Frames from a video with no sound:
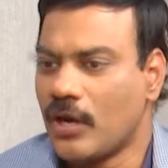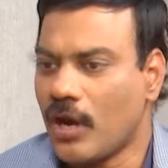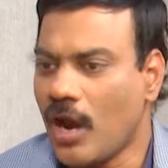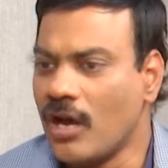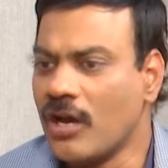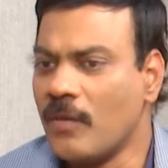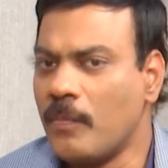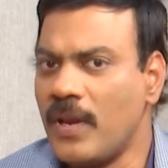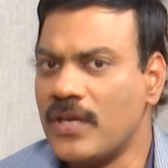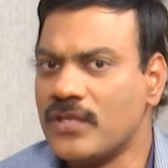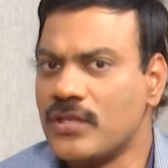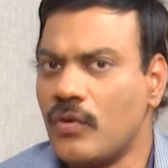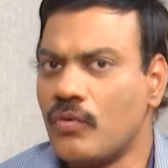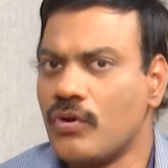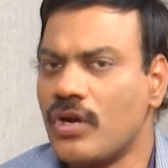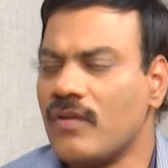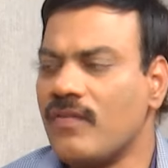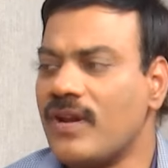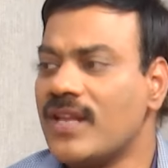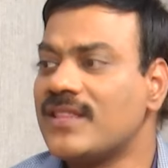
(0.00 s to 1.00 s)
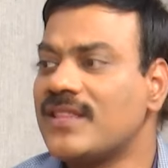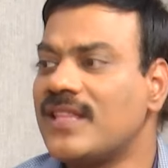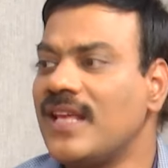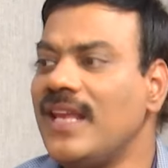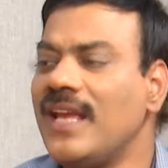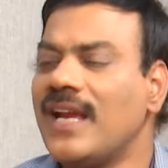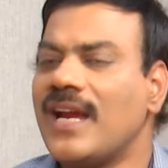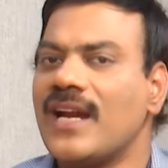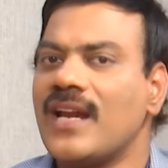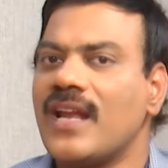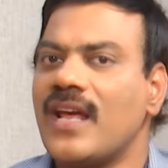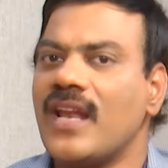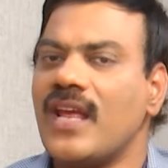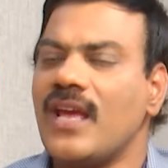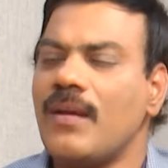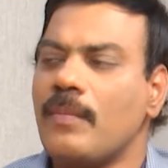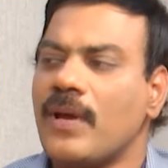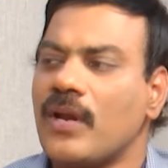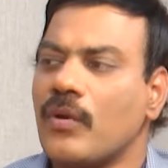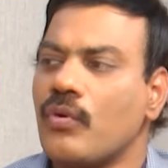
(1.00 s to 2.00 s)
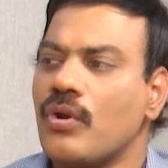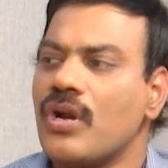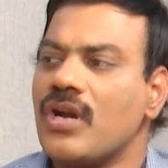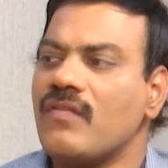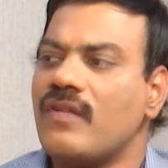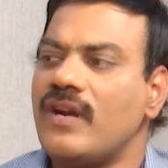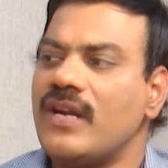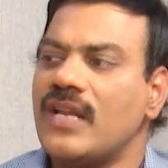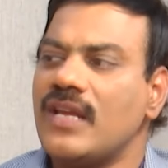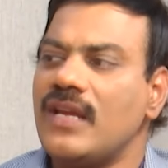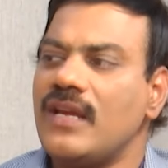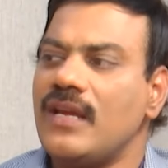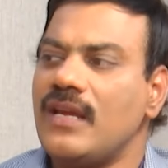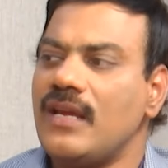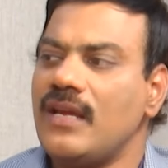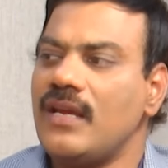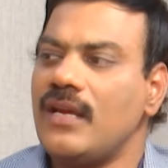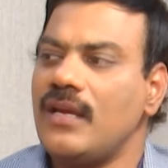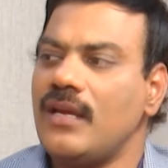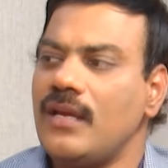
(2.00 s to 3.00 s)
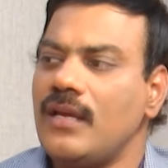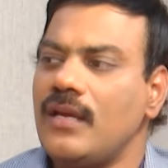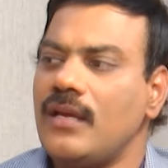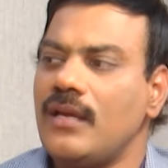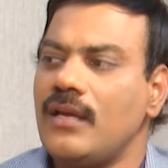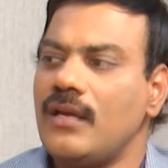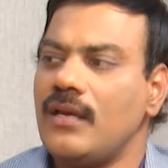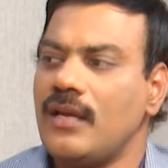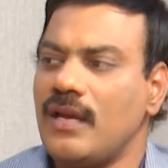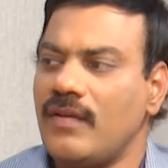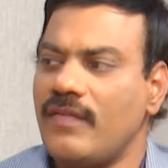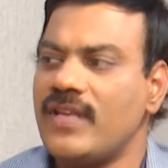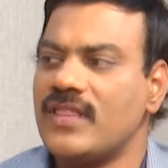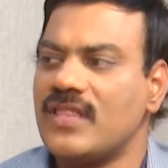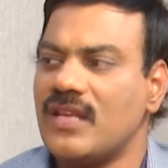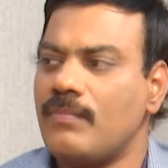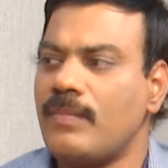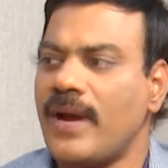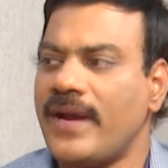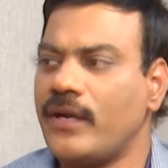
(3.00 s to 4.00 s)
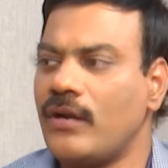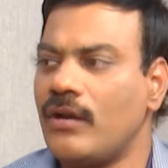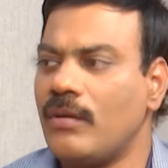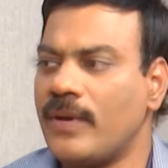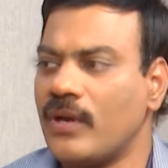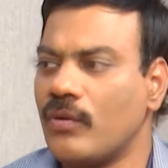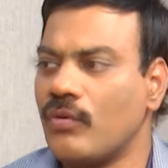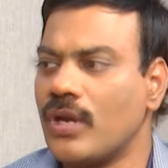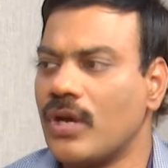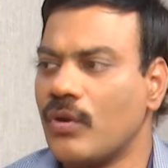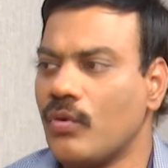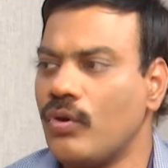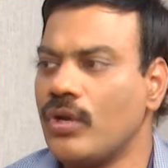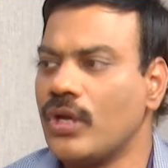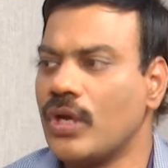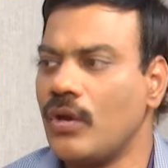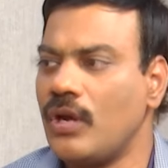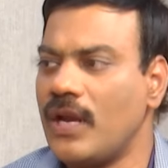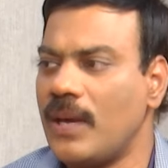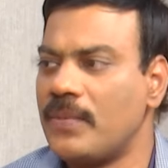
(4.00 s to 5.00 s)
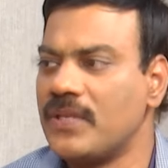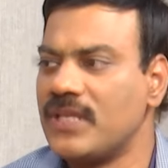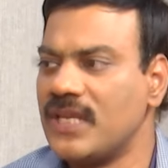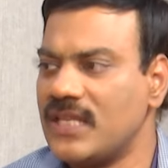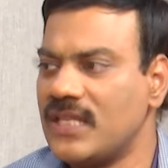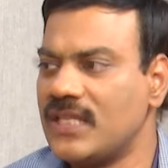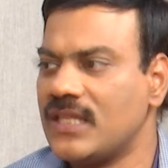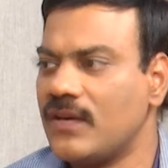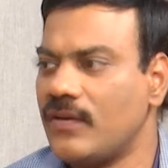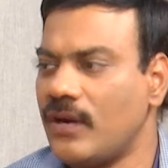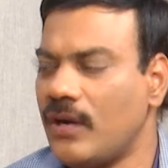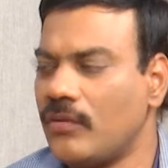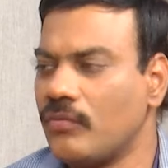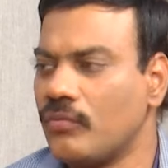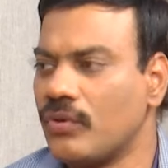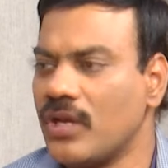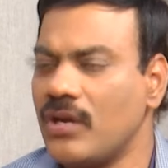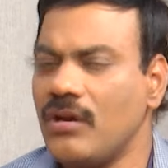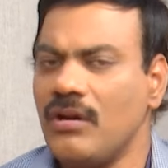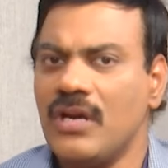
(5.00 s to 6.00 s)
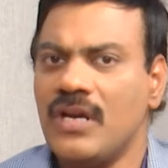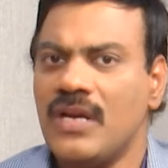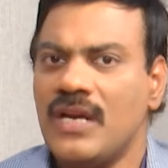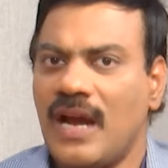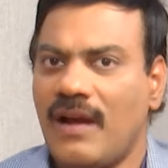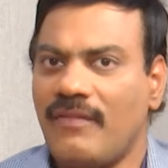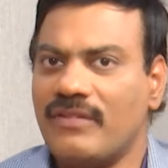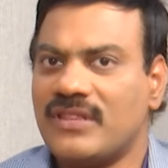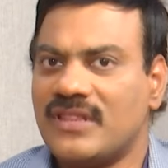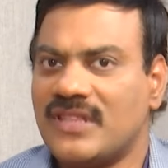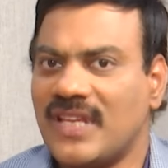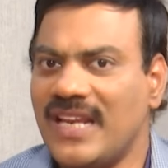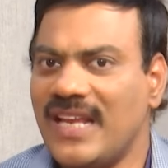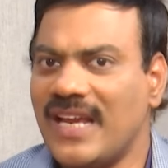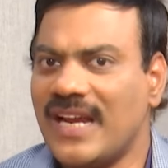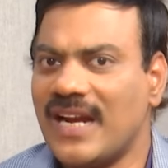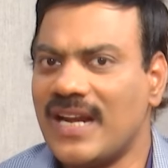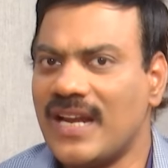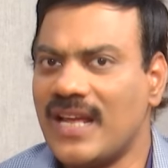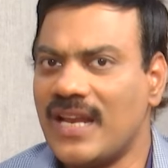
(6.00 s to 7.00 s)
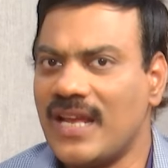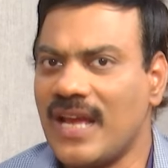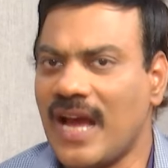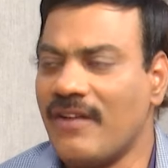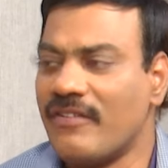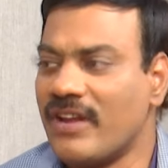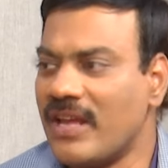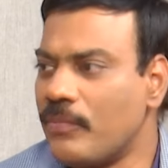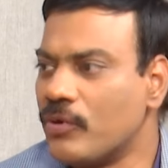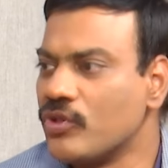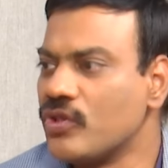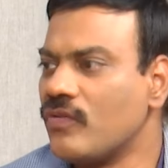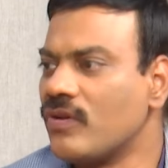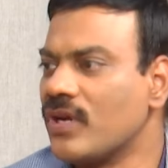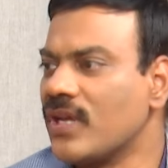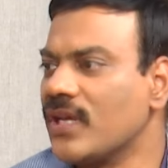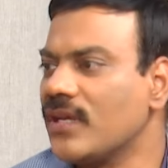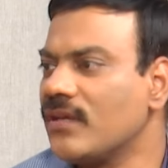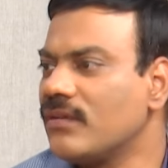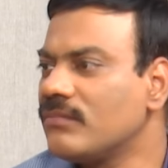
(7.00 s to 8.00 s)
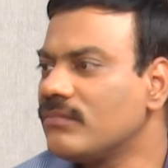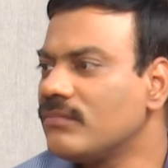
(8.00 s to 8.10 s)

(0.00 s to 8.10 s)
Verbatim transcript: రాంగ్ ప్లేస్లో ఉండడం వల్ల తెలియకుండానే మనకున్నటువంటి ఏవైతే మైండ్లో మనకున్న కోరికలు లేకపోతే ఏదైతే ఉంటాయో అవి తెలియకుండానే ఆవిరైపోతూ ఉంటాయి